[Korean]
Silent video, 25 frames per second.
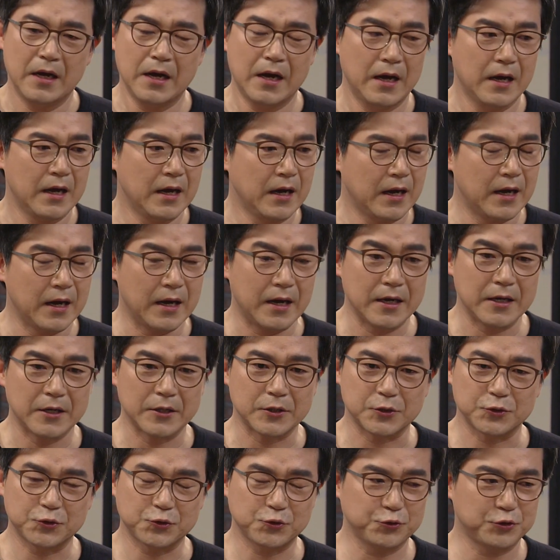아유,
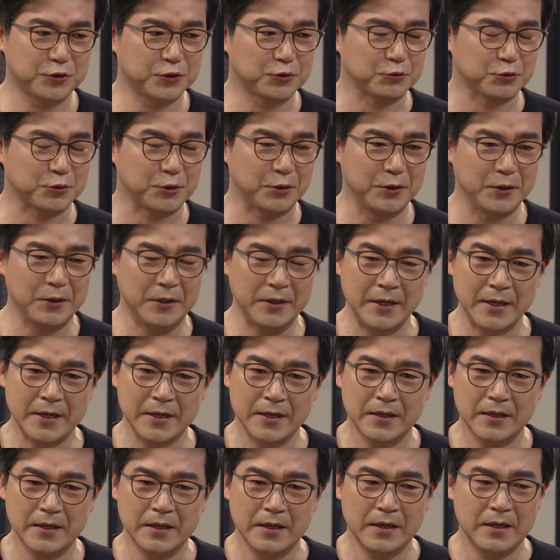수지도
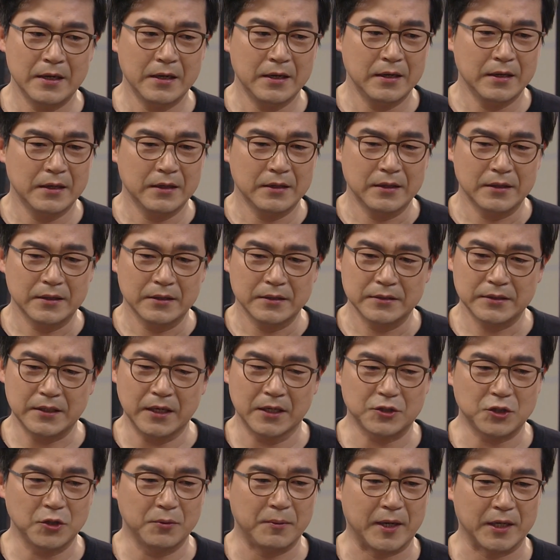
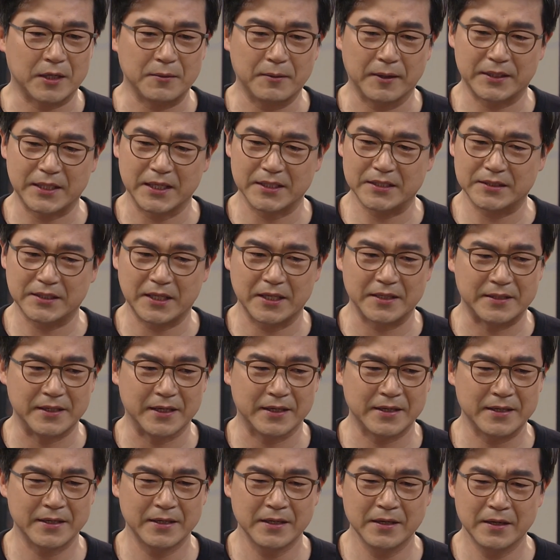상처 많이 받았을
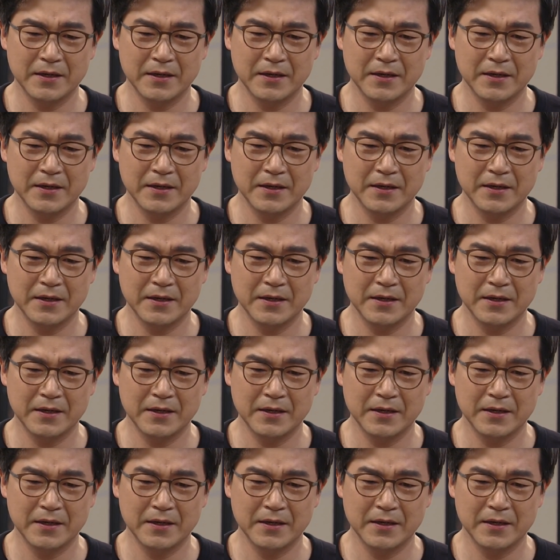텐데.